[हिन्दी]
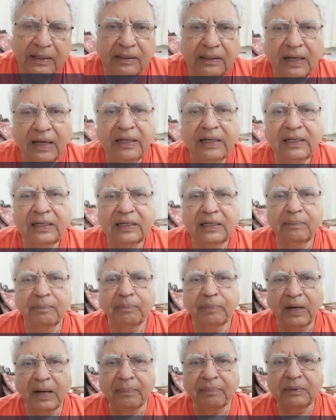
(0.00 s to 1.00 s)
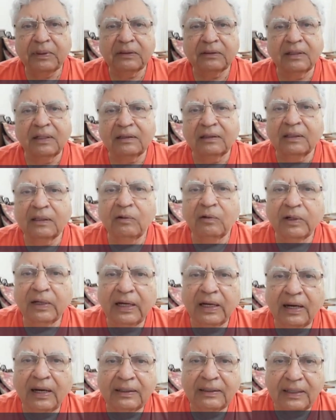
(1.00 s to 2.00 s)
यानी कि प्राप्त तथ्यों के
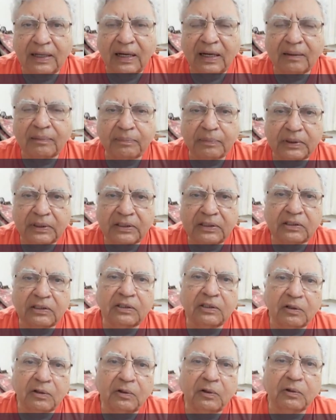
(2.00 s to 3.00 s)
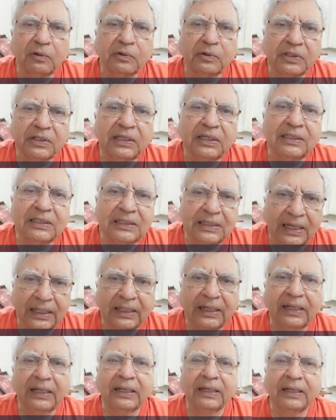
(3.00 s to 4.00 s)
आधार पर जिनको उसने
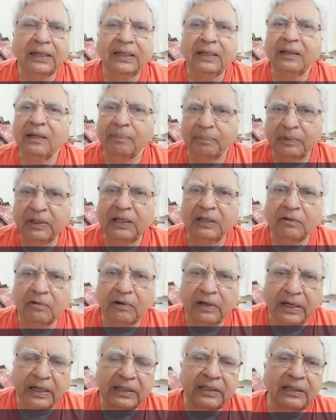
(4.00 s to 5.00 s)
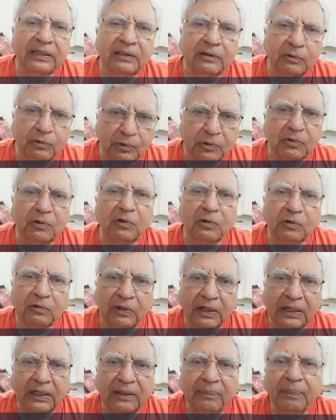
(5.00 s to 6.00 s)
जाना है अपने द्वारा या दूसरों
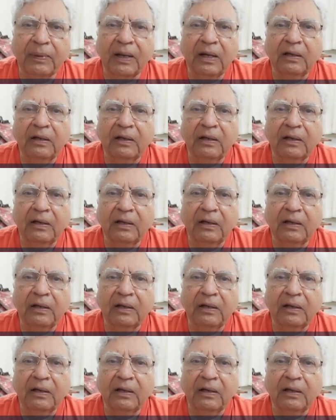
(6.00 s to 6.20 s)
द्वारा